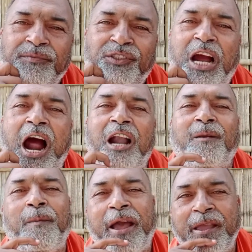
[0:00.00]
जाट
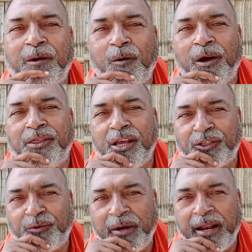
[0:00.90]
भाई को
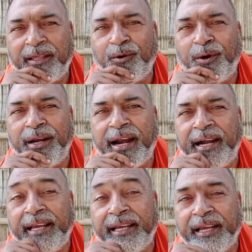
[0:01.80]
अध्यक्ष बना दो
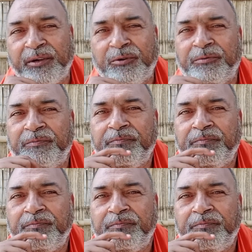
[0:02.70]
हरियाणा के को